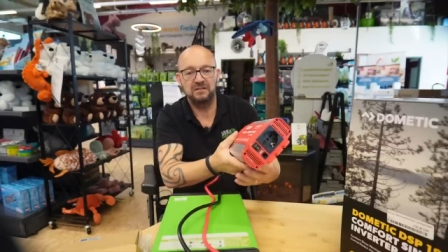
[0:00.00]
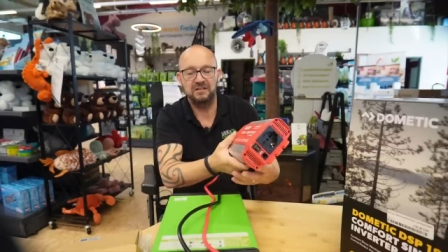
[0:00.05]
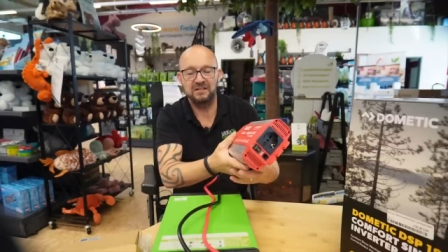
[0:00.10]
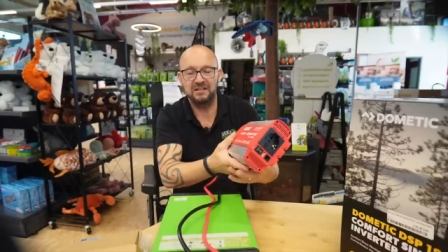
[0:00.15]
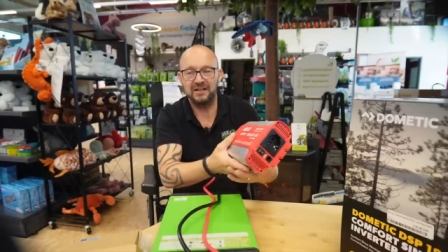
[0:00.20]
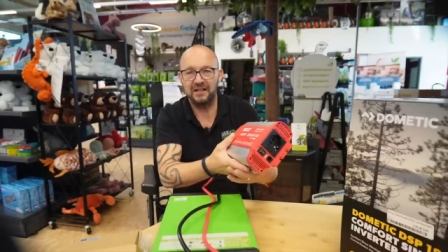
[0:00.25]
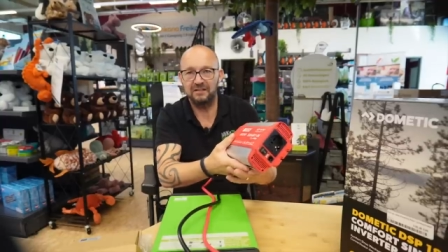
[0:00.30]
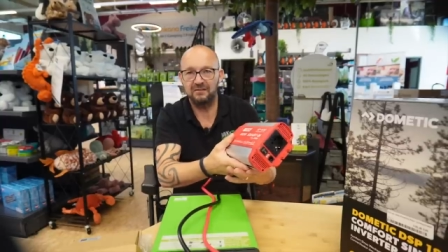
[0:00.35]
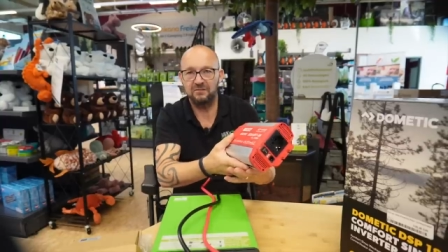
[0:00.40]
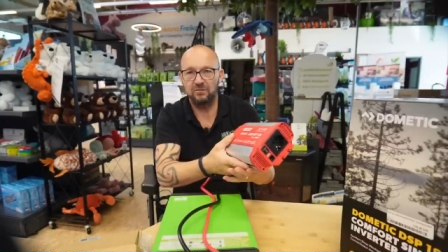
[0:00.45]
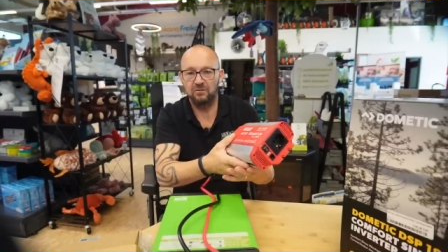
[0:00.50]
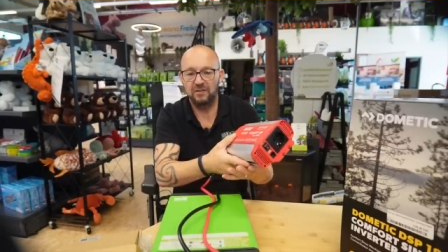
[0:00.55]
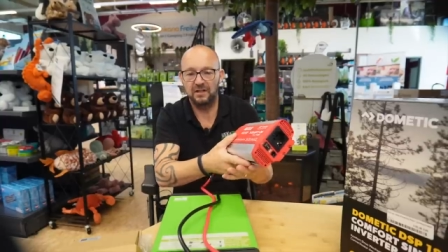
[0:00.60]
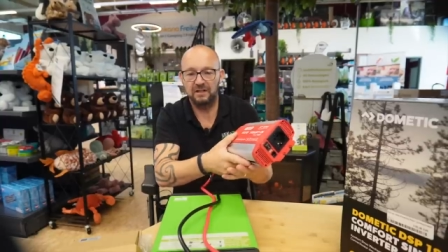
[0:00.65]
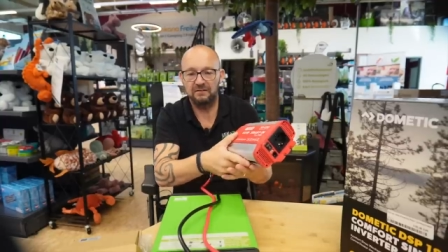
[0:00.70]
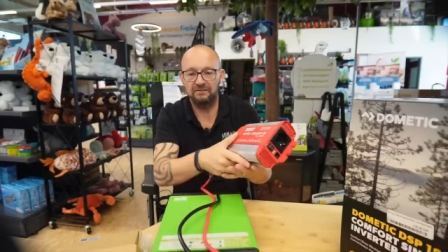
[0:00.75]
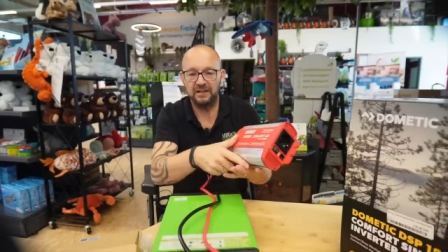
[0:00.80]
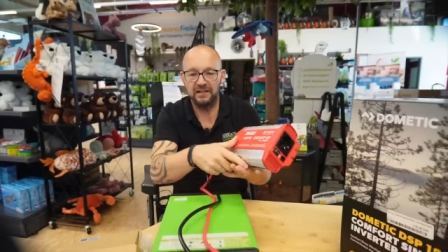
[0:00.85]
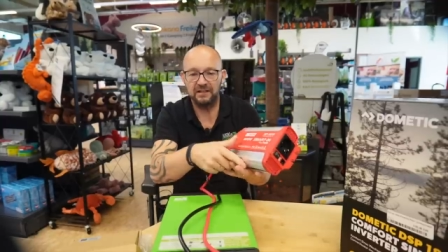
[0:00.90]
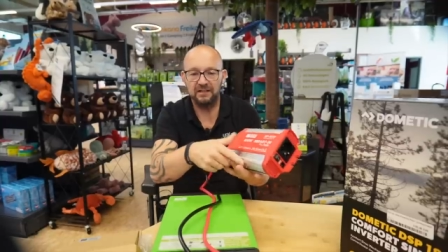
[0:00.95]

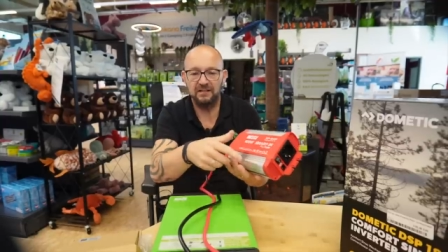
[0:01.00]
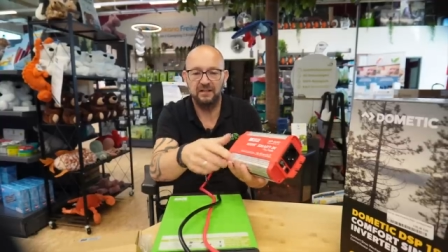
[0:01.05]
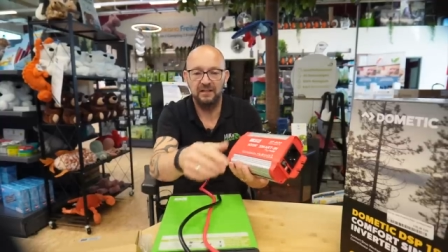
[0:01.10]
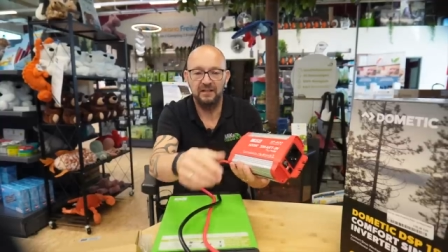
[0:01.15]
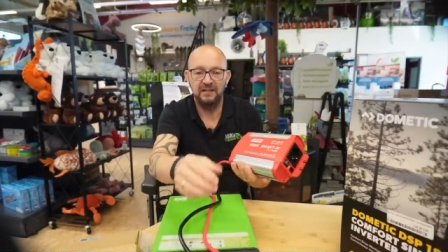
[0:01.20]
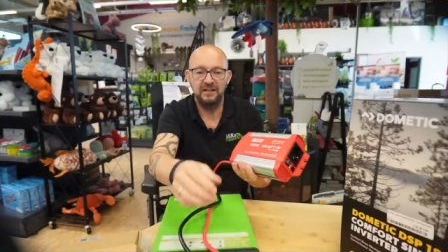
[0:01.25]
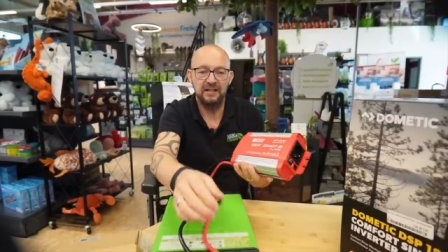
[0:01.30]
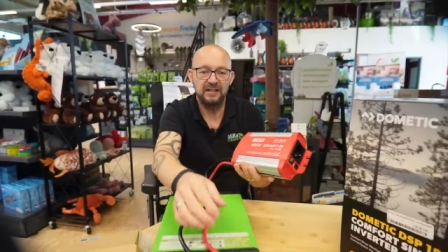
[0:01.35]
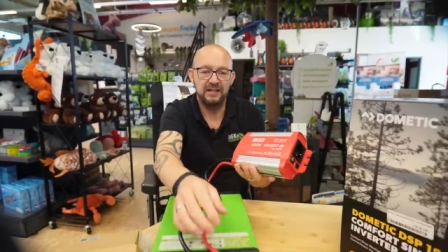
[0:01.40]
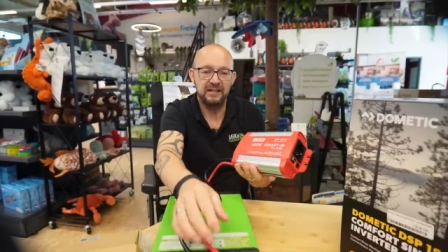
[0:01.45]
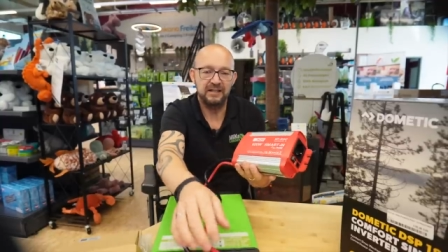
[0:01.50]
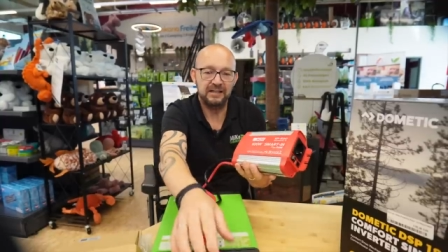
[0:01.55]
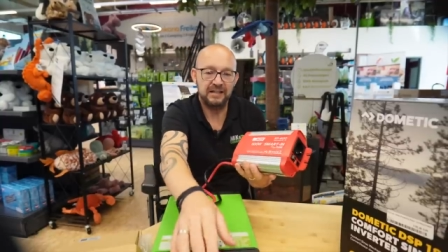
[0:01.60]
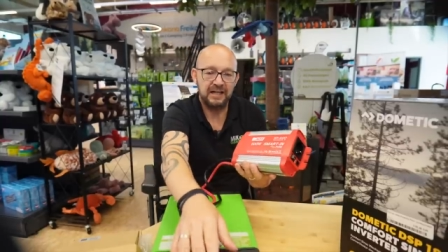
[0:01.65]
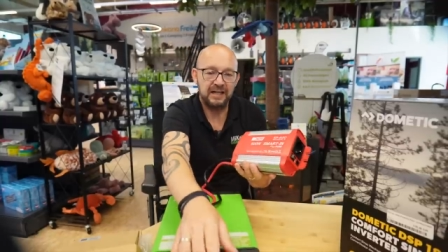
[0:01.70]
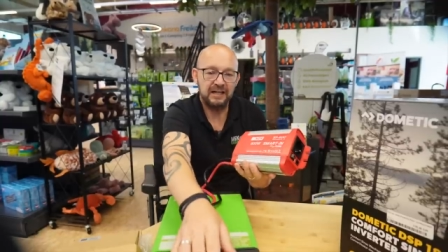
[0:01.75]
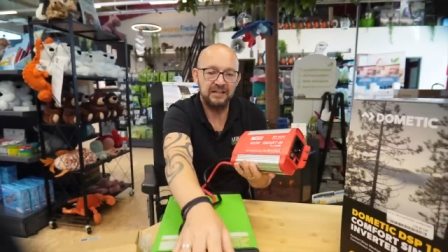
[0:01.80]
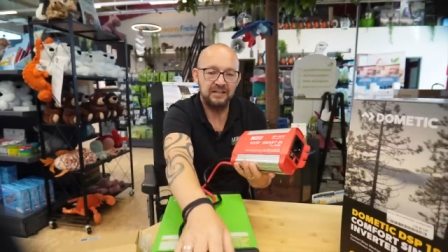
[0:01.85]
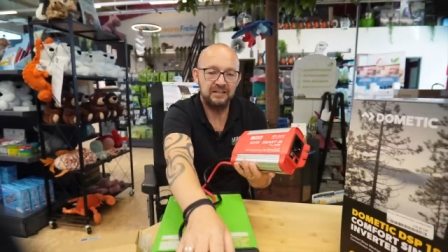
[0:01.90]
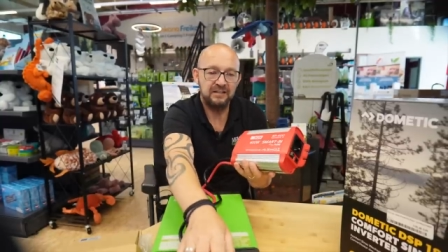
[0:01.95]
600 Watt
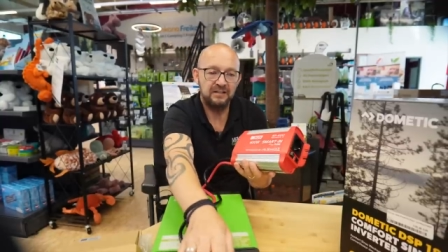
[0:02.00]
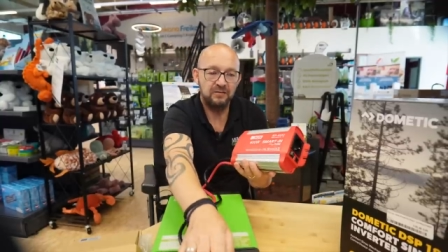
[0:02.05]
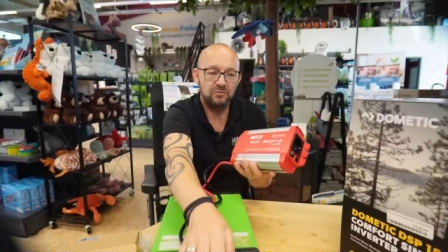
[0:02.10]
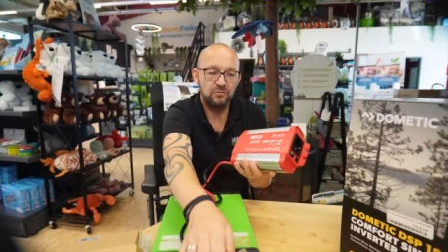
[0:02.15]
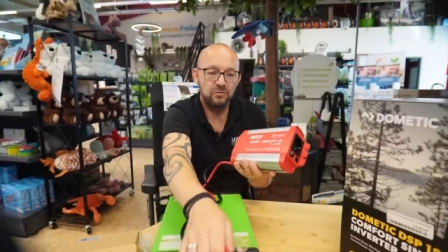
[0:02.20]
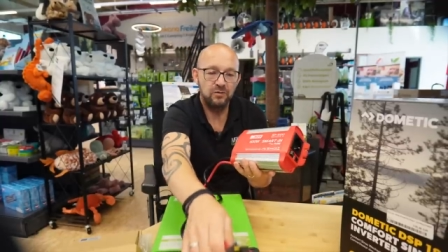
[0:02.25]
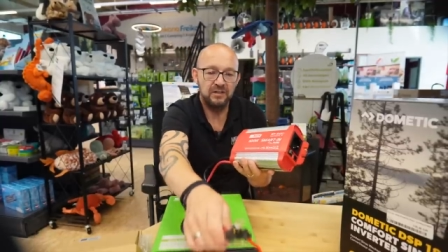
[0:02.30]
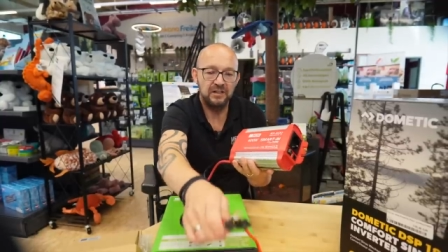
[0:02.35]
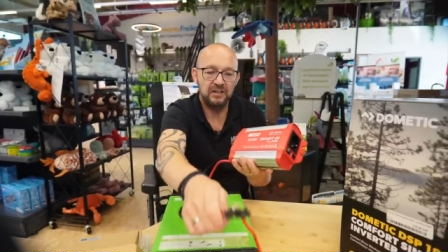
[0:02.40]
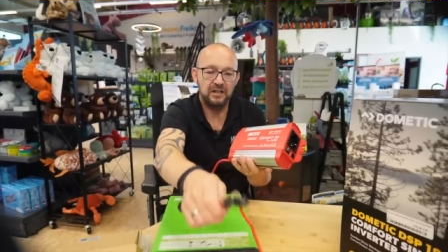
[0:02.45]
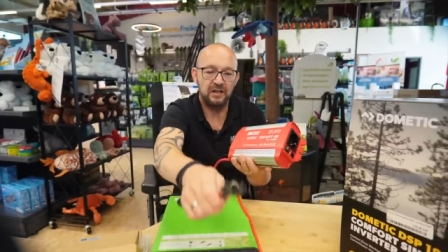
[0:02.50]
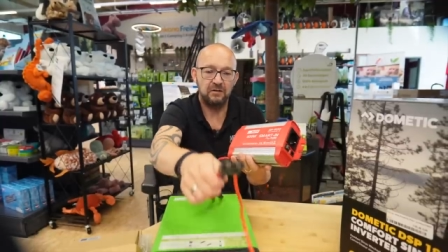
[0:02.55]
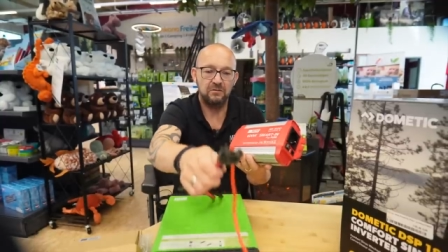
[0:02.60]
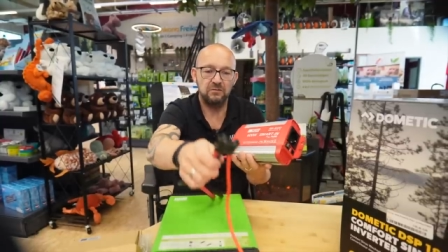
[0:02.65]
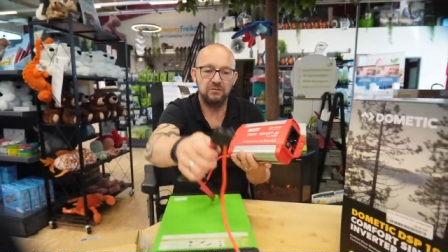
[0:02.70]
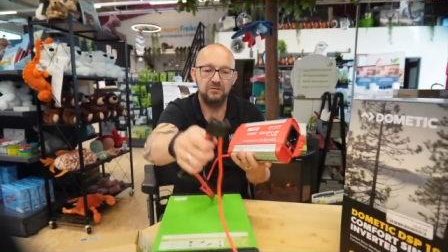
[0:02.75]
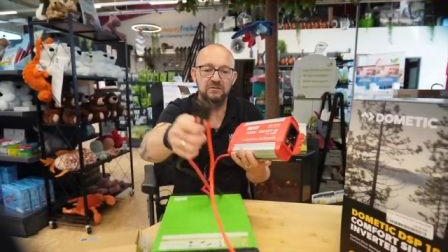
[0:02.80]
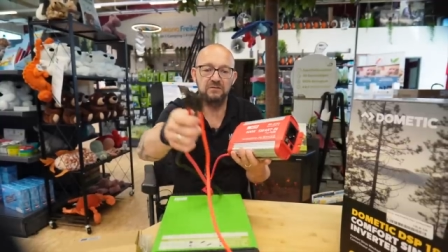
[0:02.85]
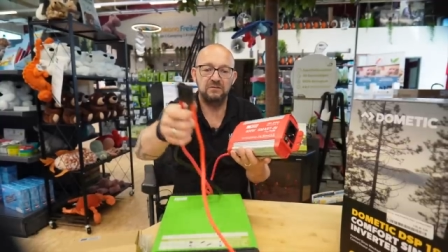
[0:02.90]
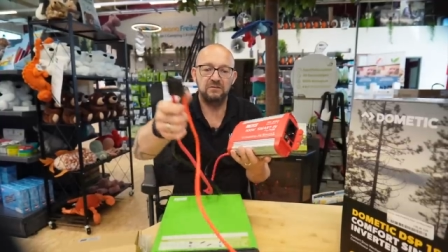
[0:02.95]
reicht natürlich
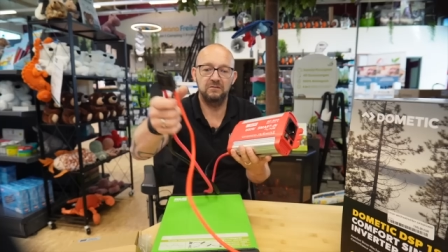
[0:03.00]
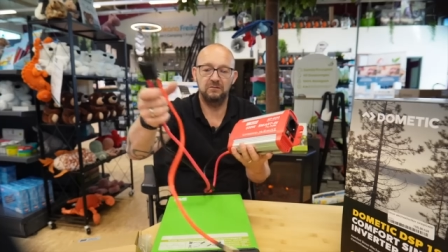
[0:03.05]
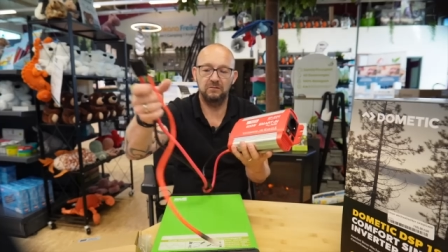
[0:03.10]
aus,